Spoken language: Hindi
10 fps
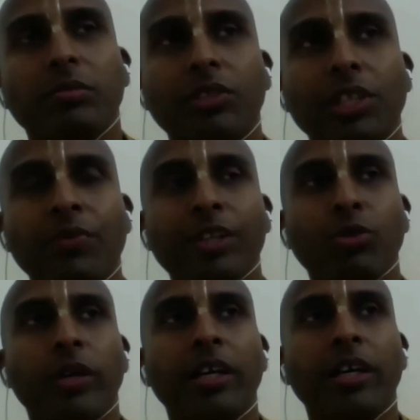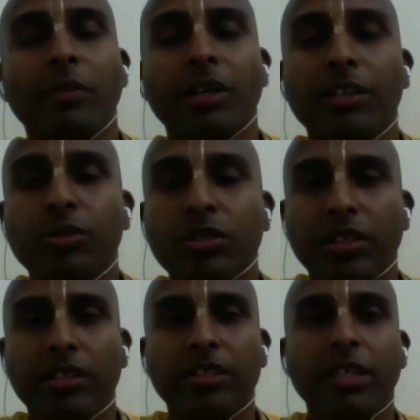दिव्य तो है हमारा जो
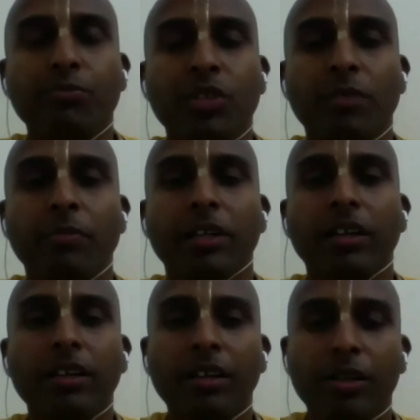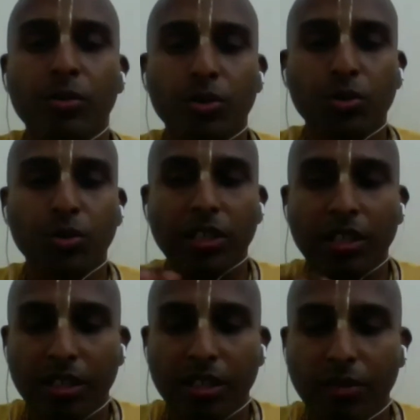स्क्रिप्चर में है उसको
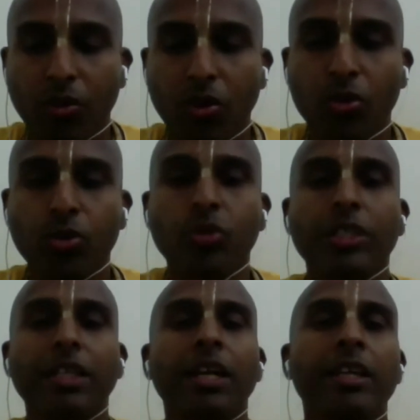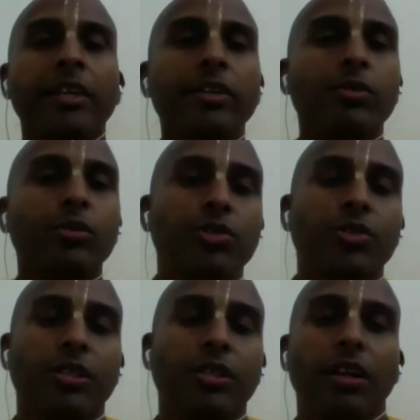धीरे धीरे वो लोग उसको निकालने का कोशिश
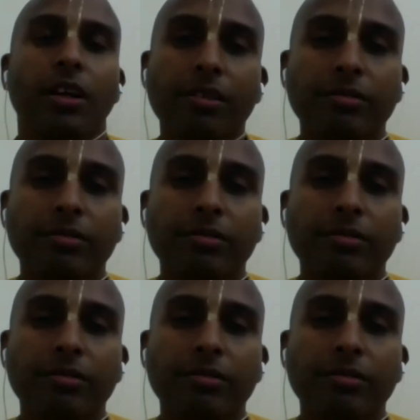कर रहे हैं